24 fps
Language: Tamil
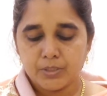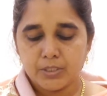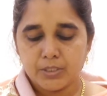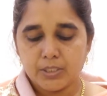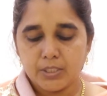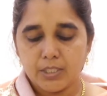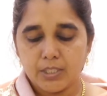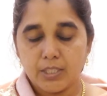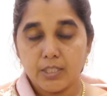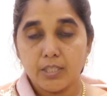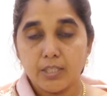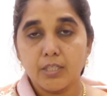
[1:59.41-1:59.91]

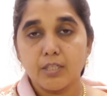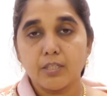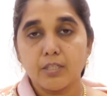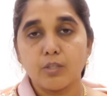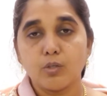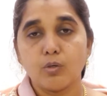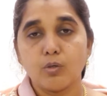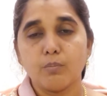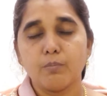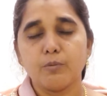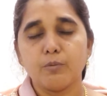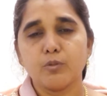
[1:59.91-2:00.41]
இங்கே
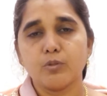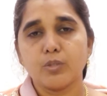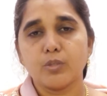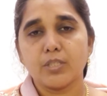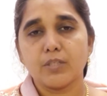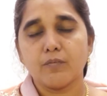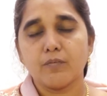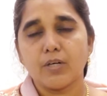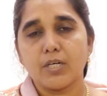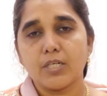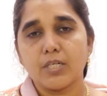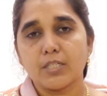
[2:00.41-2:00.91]

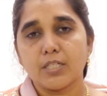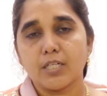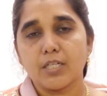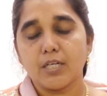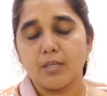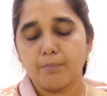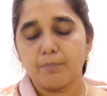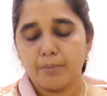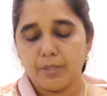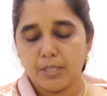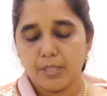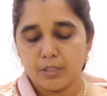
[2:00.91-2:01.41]
யோபனுடைய
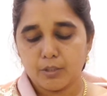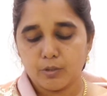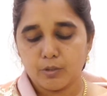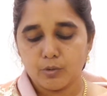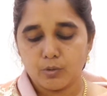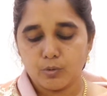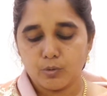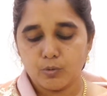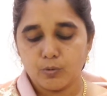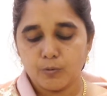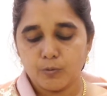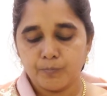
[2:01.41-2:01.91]
வாழ்க்கையில்
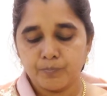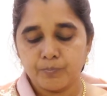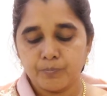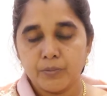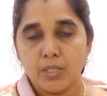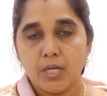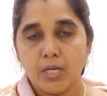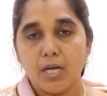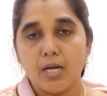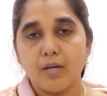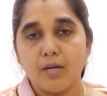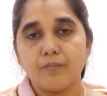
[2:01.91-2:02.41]
பார்க்கிறோம்
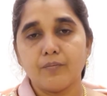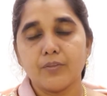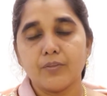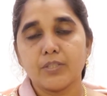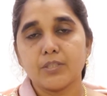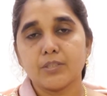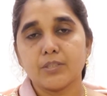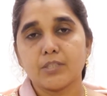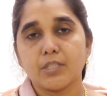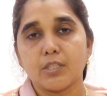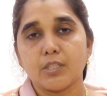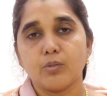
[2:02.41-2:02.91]

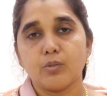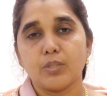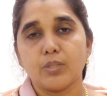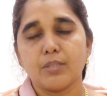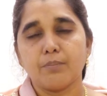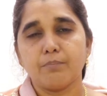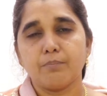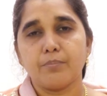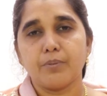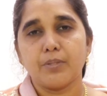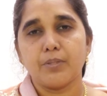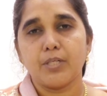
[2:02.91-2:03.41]
அவன்
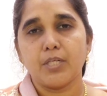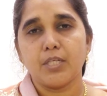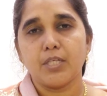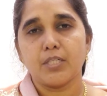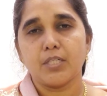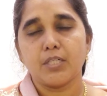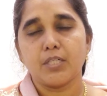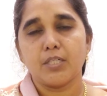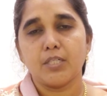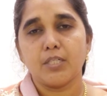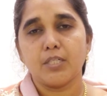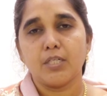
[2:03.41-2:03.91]
தன்னுடைய
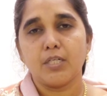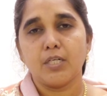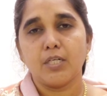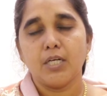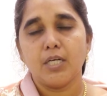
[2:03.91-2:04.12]
பிள்ளைகள்